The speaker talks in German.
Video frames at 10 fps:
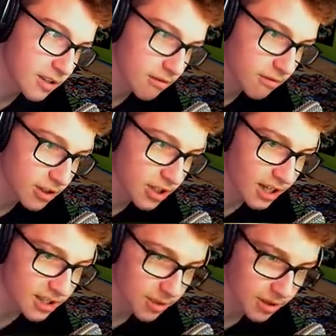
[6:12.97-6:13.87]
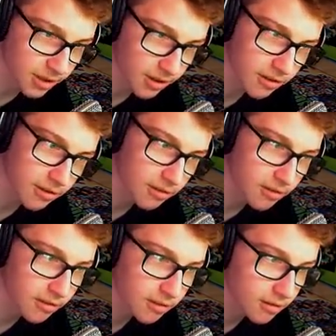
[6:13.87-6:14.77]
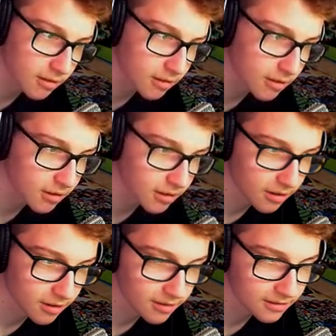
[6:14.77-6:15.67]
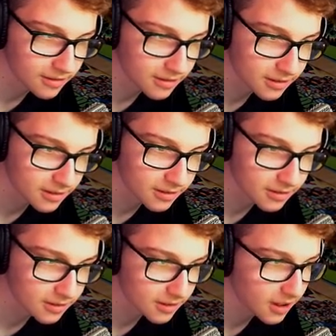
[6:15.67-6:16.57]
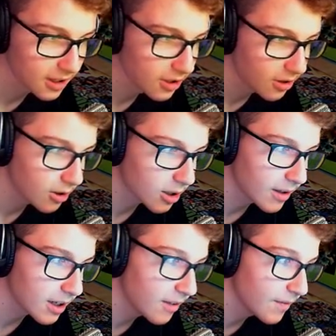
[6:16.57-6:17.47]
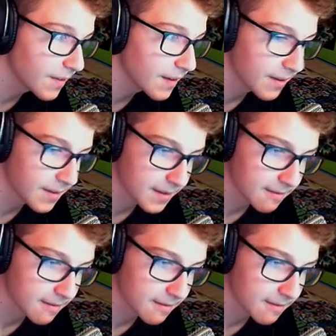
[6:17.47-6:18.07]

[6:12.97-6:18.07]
Ich schlag's mal, okay? Nein, Jürgen, nicht. Das ist cute. Okay, warte. Das Schaf hier.